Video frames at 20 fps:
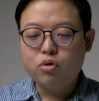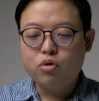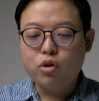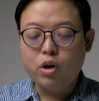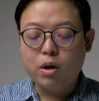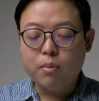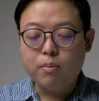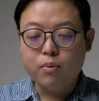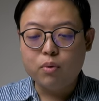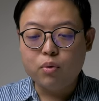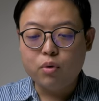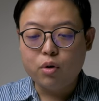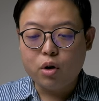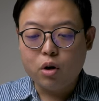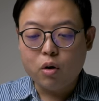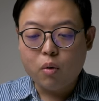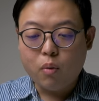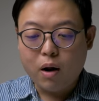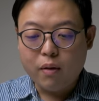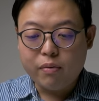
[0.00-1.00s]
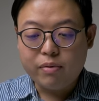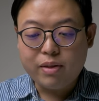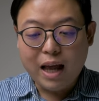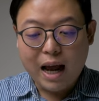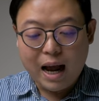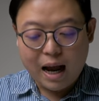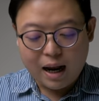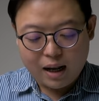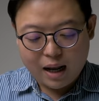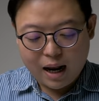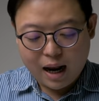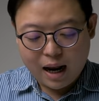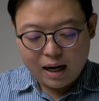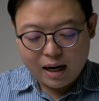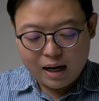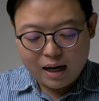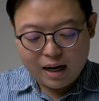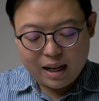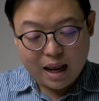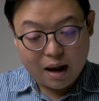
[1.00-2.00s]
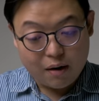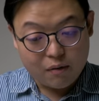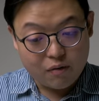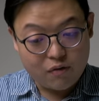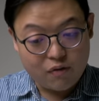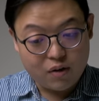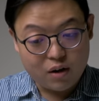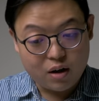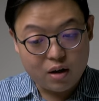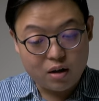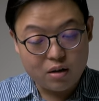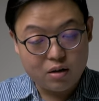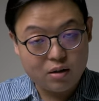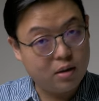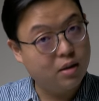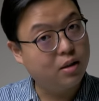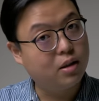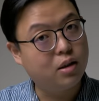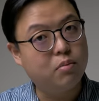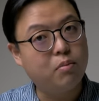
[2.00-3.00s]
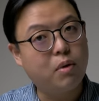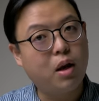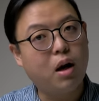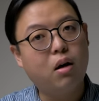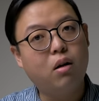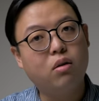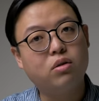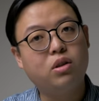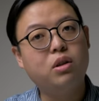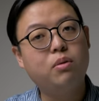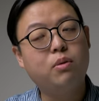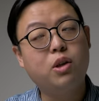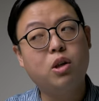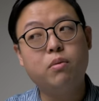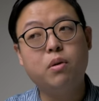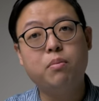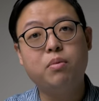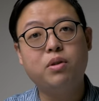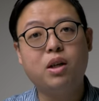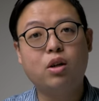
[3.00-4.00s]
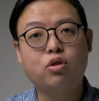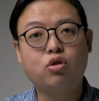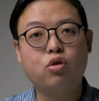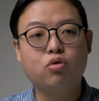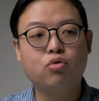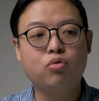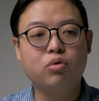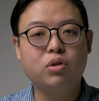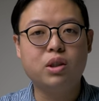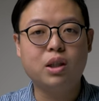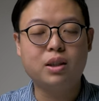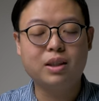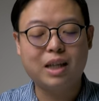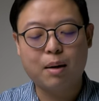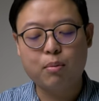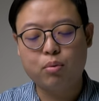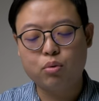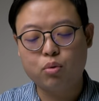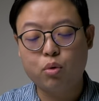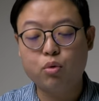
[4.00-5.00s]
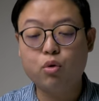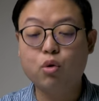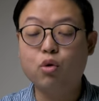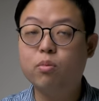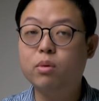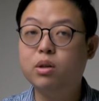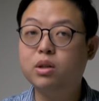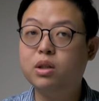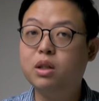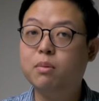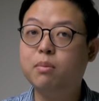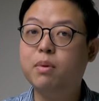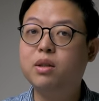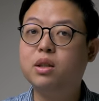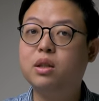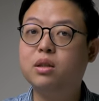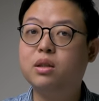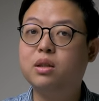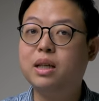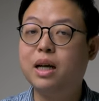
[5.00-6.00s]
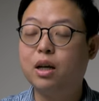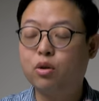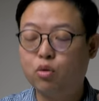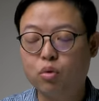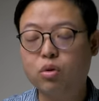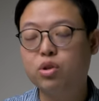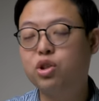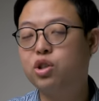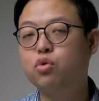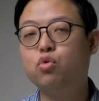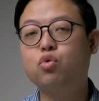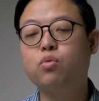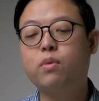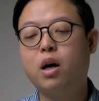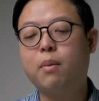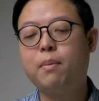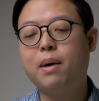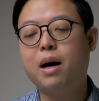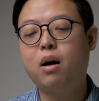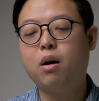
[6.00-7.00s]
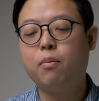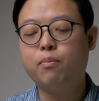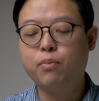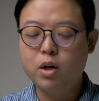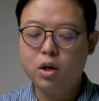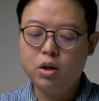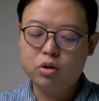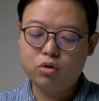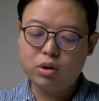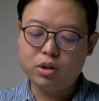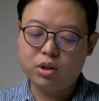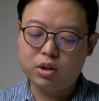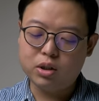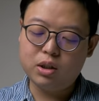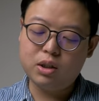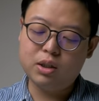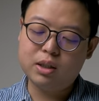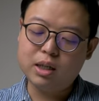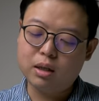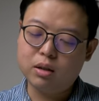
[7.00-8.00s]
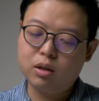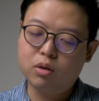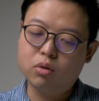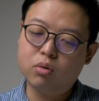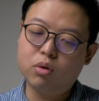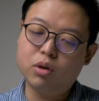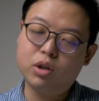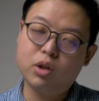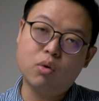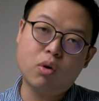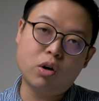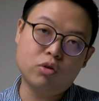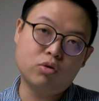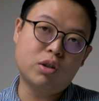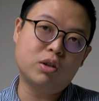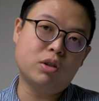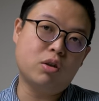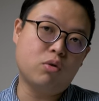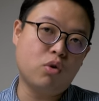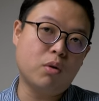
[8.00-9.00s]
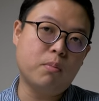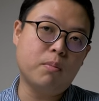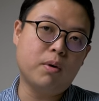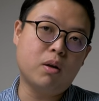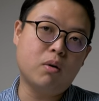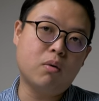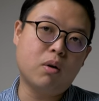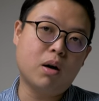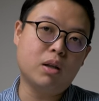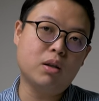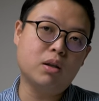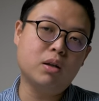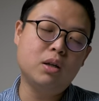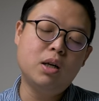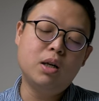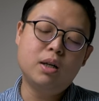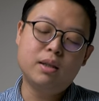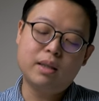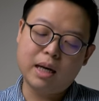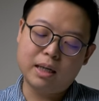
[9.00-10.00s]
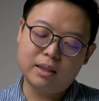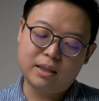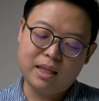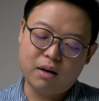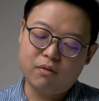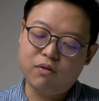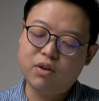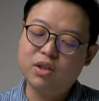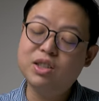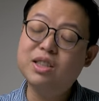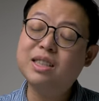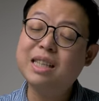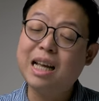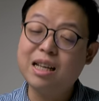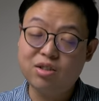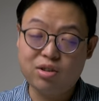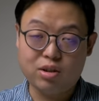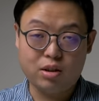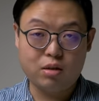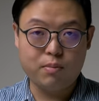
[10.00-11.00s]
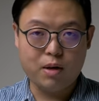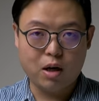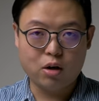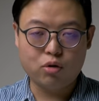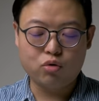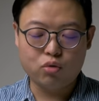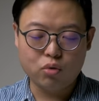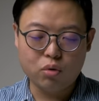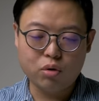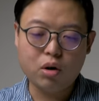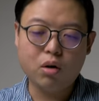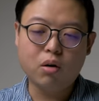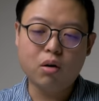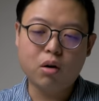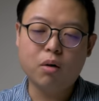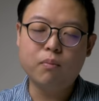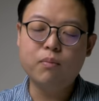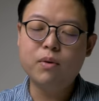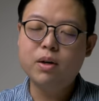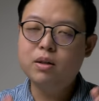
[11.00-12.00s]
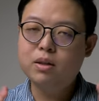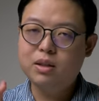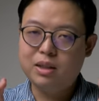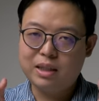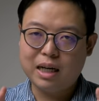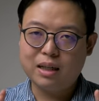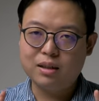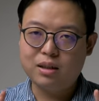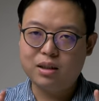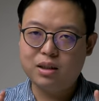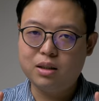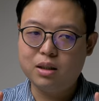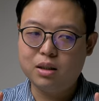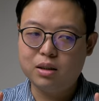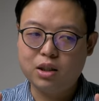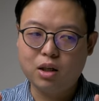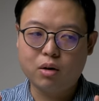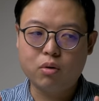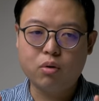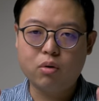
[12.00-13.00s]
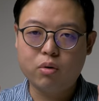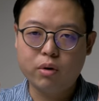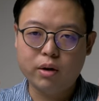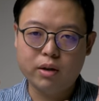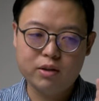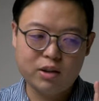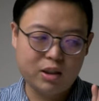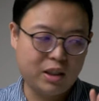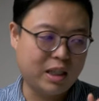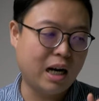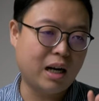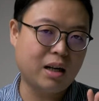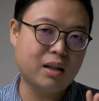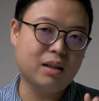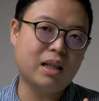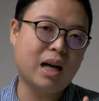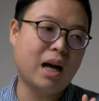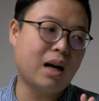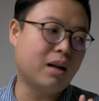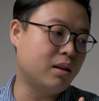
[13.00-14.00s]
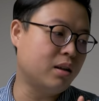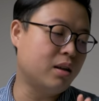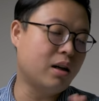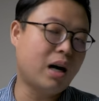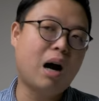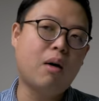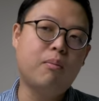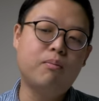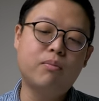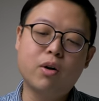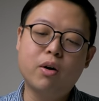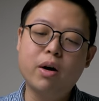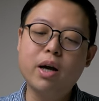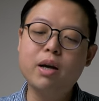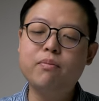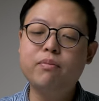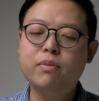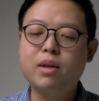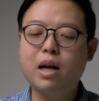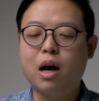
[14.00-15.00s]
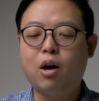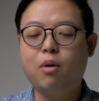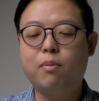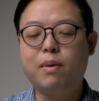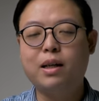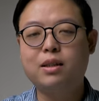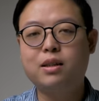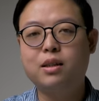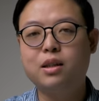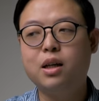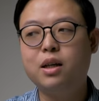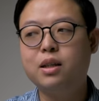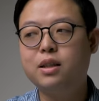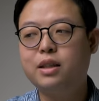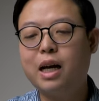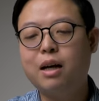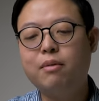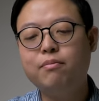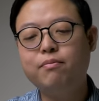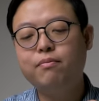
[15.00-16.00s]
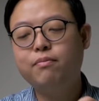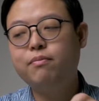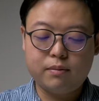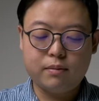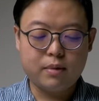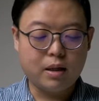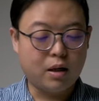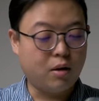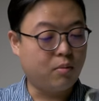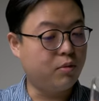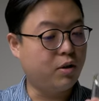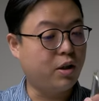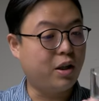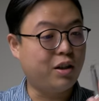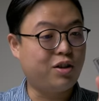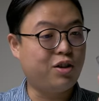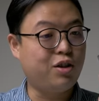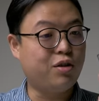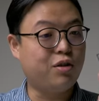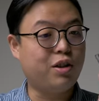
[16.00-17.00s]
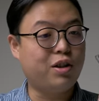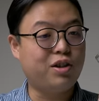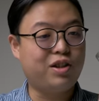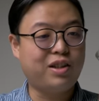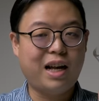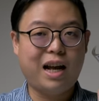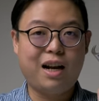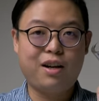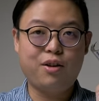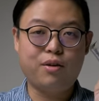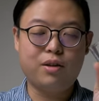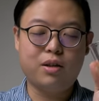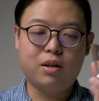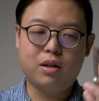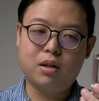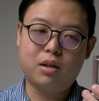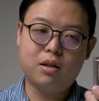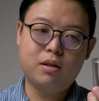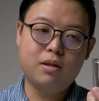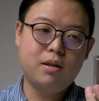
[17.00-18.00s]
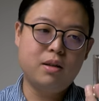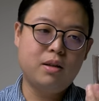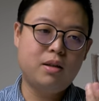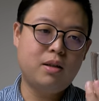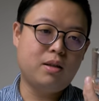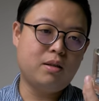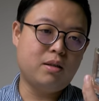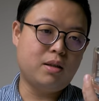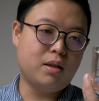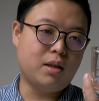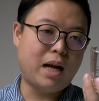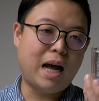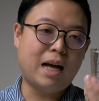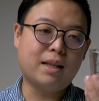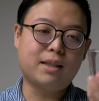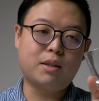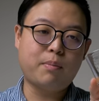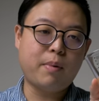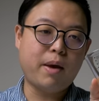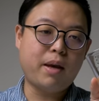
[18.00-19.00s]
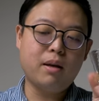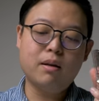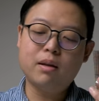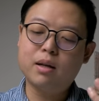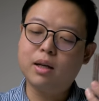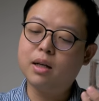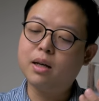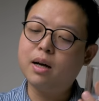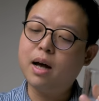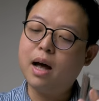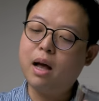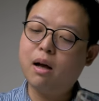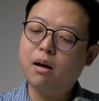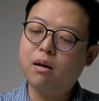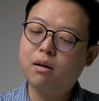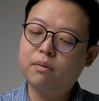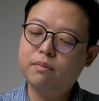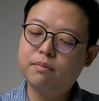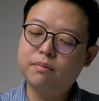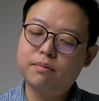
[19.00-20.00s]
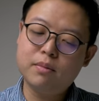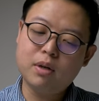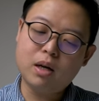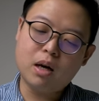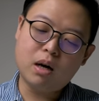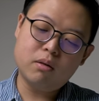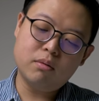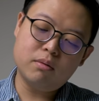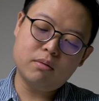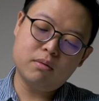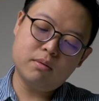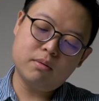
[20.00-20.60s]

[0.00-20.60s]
全部流完大概两分四十秒哈，其实跟我们平常冲煮时间差不多，因为我们今天闷蒸时间还多了十五秒嘛哈，所以实际上呢，如果你换算成原本的话呢，大概是两分三十秒左右哦，香的效果会相当的好。OK，好，我们来试喝一下。那我们也使用的也是哈利欧的的盎司杯，很可爱哈。好，